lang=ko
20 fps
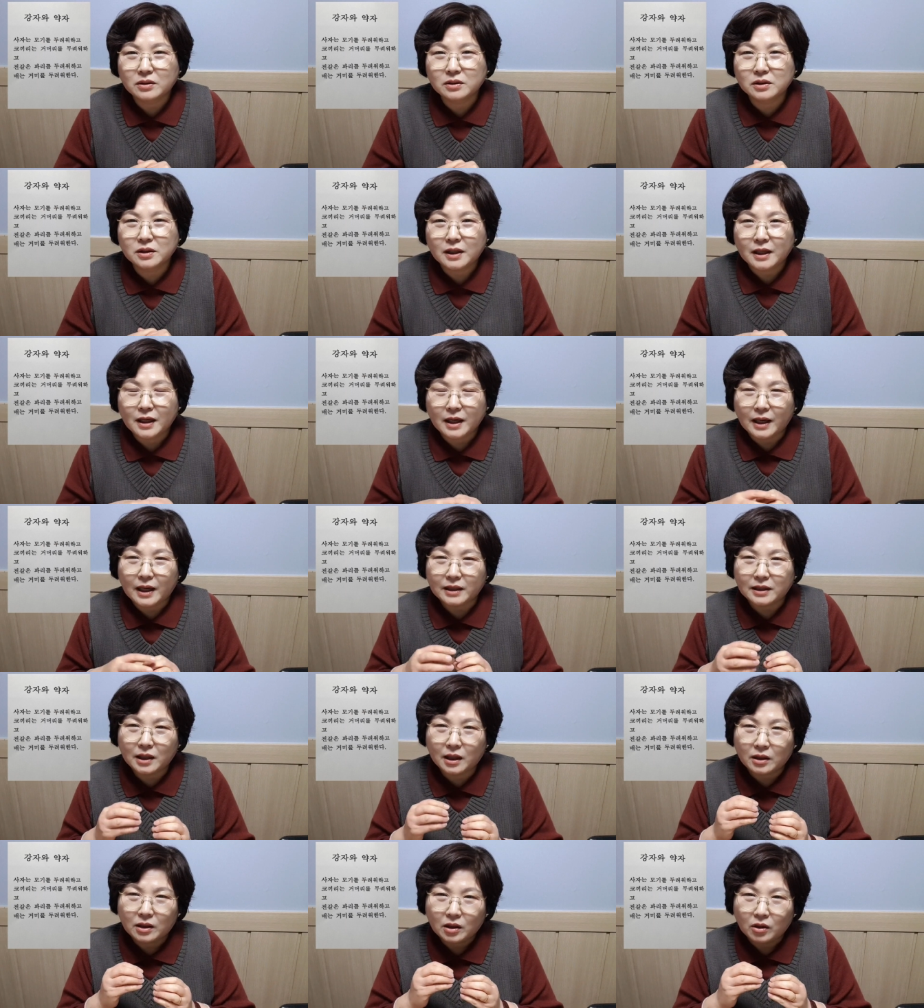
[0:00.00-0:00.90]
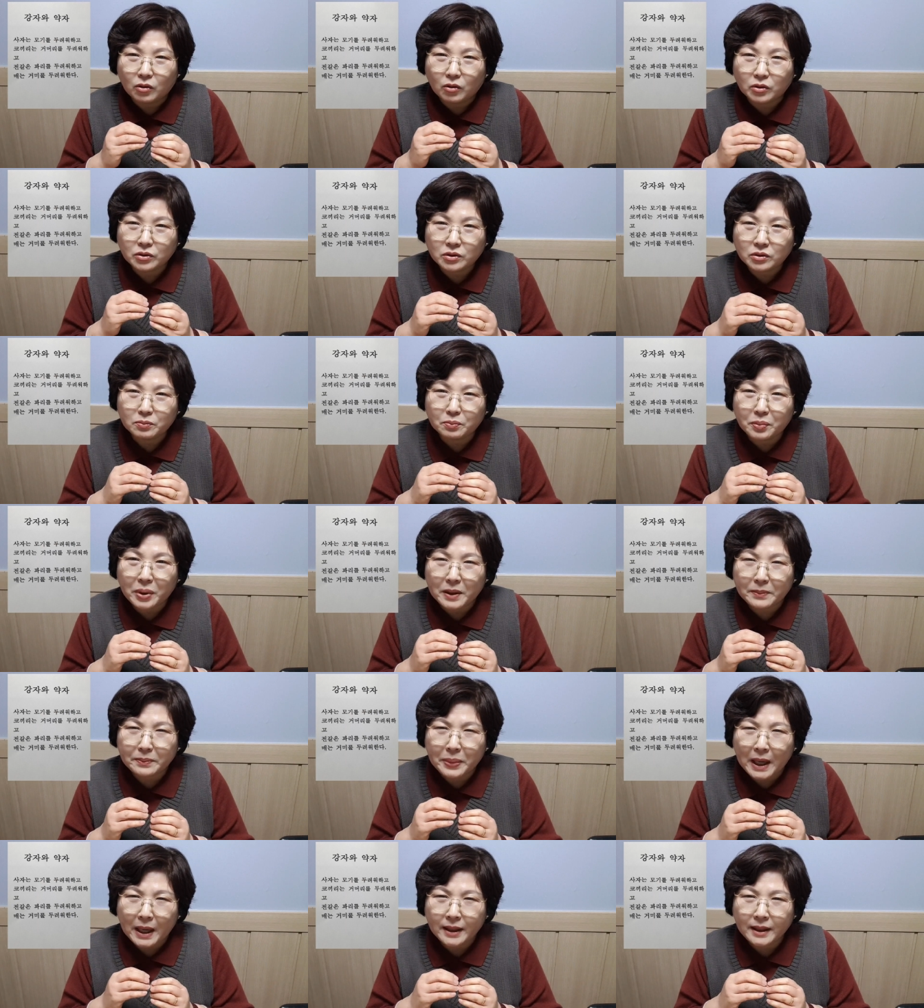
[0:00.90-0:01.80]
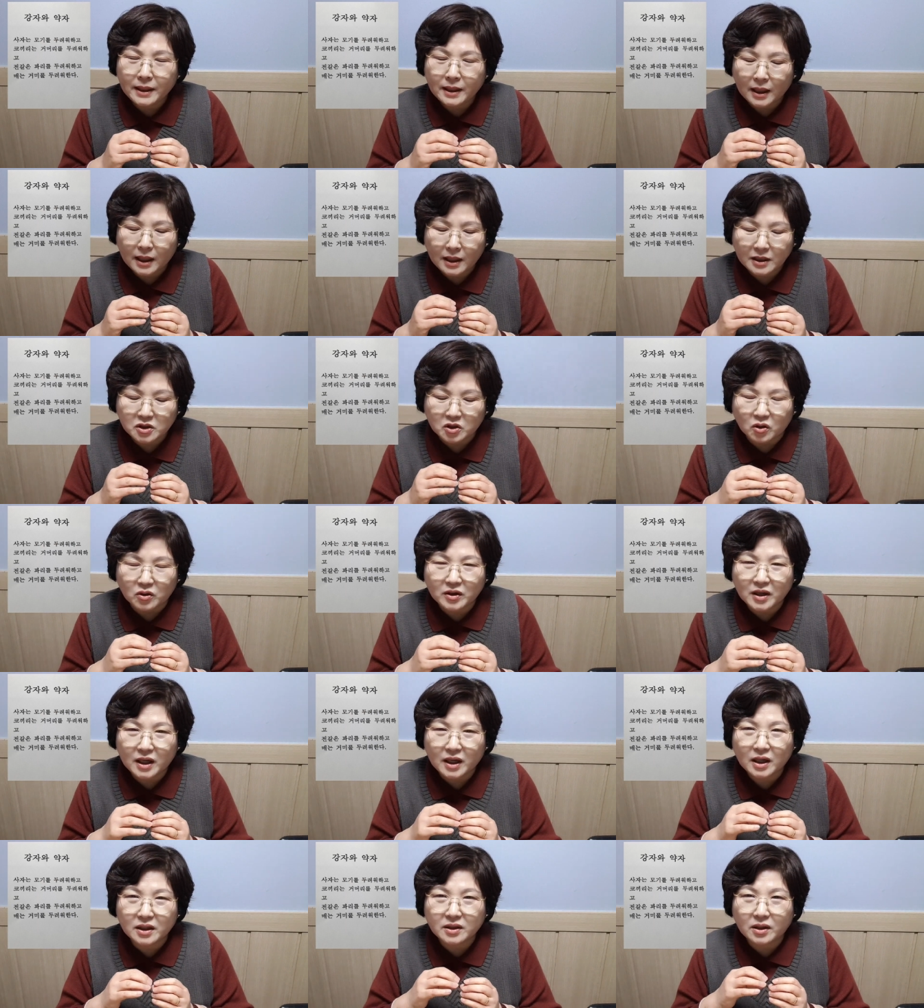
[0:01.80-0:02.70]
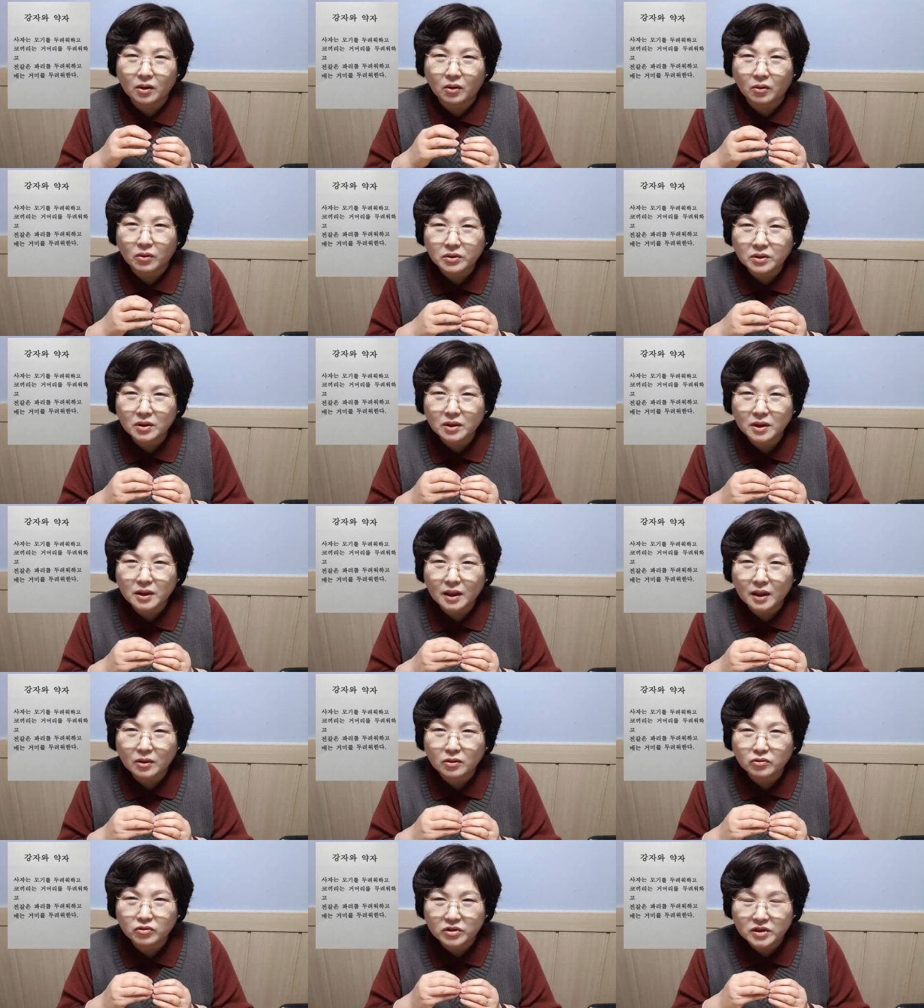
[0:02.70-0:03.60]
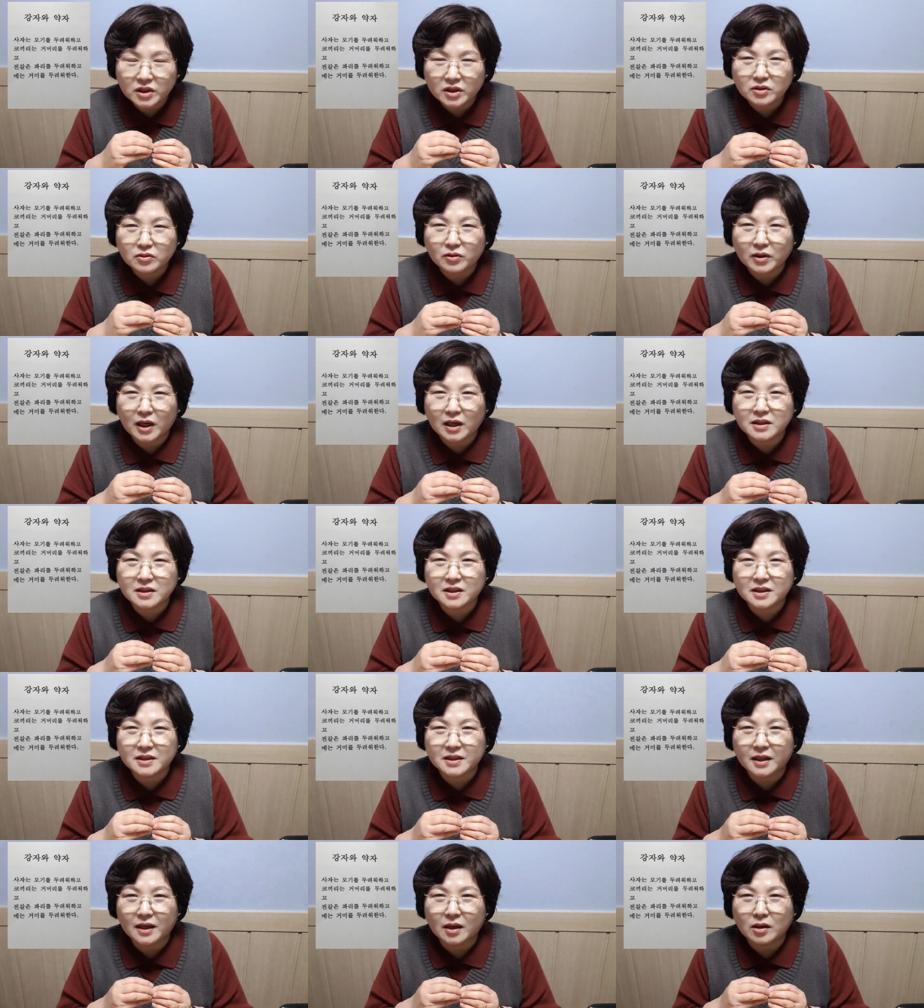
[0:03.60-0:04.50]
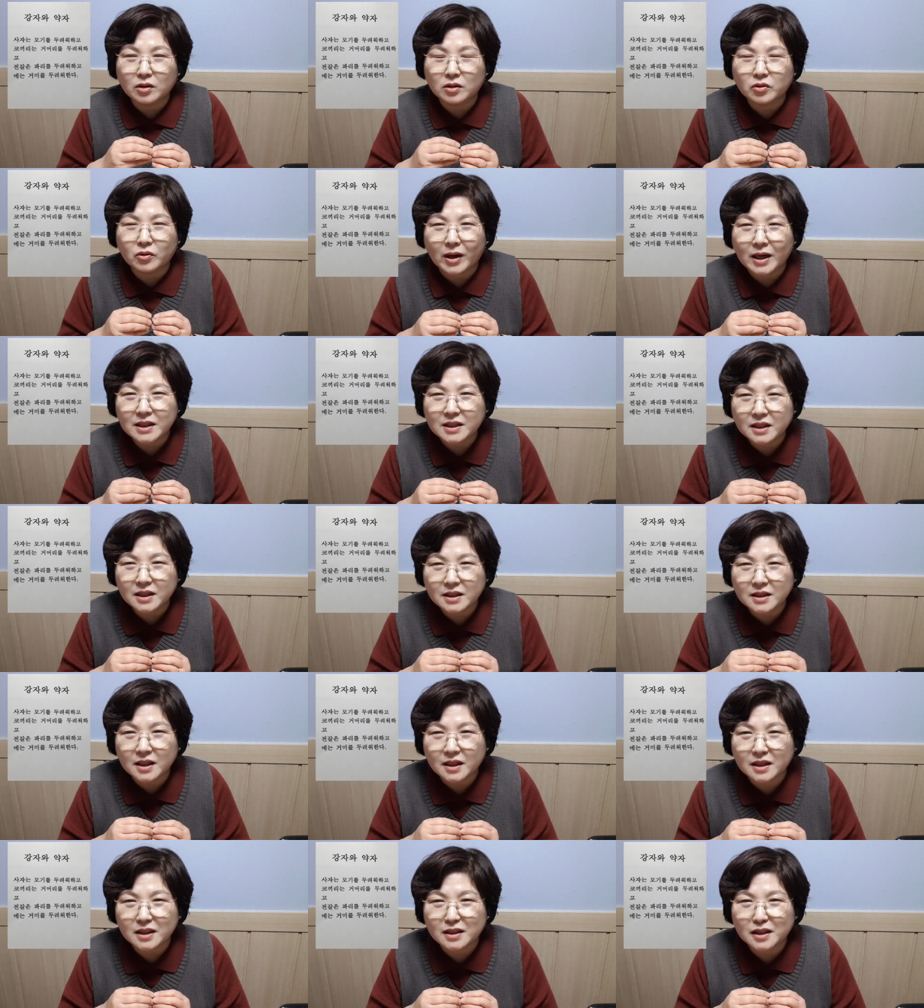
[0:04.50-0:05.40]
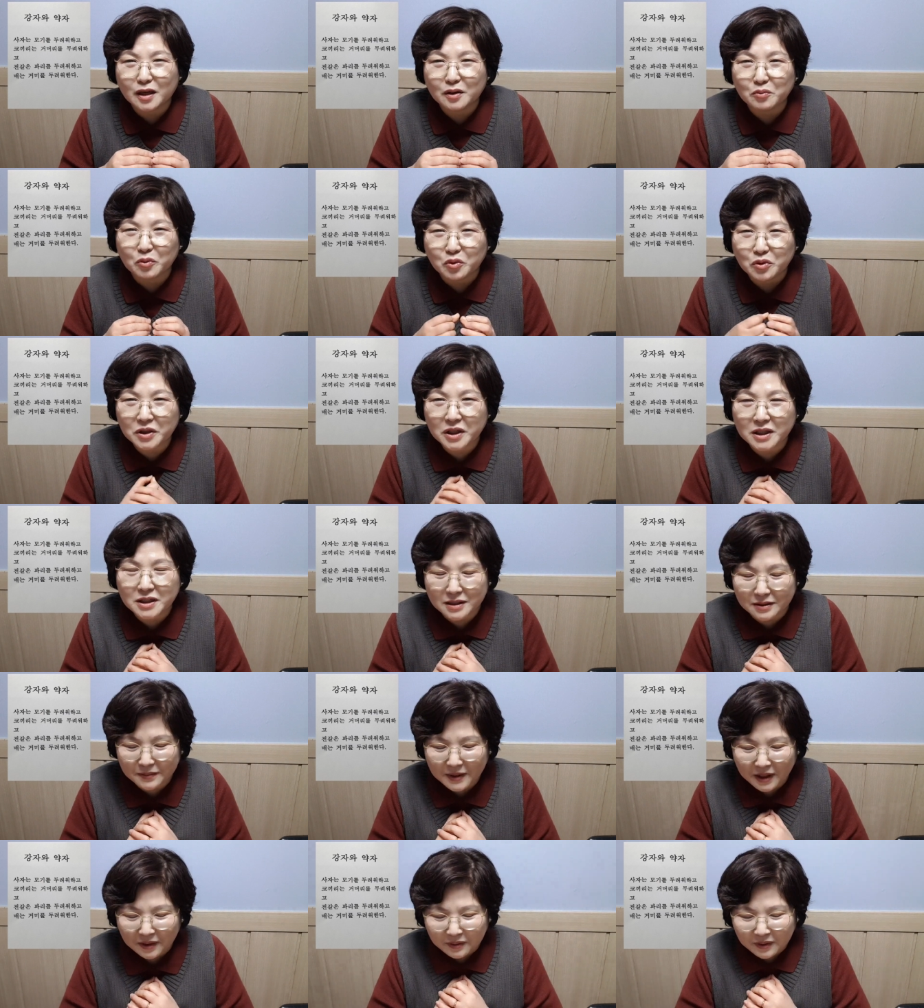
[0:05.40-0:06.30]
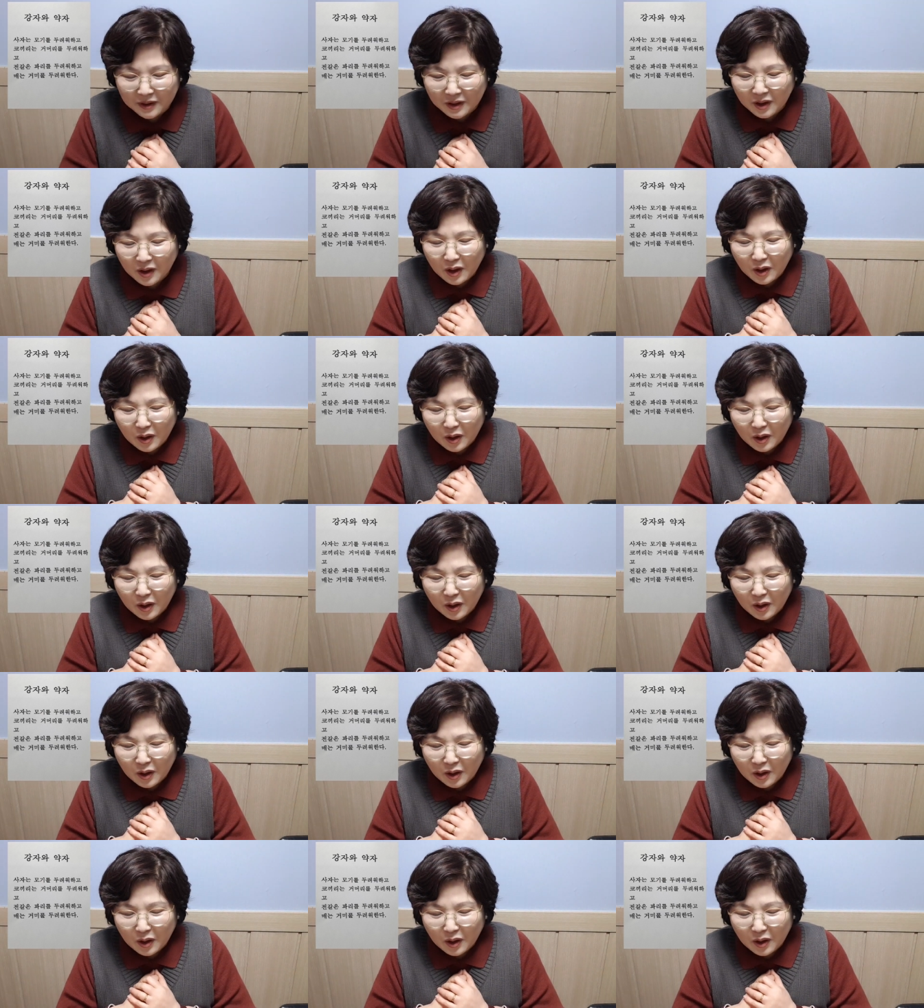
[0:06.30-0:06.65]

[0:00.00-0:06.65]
그 아까 어, 파, 파리가 정갈한데 어떻게 구체적으로 하는지는 제가 그 과학적인 얘기는 잘 모르겠지만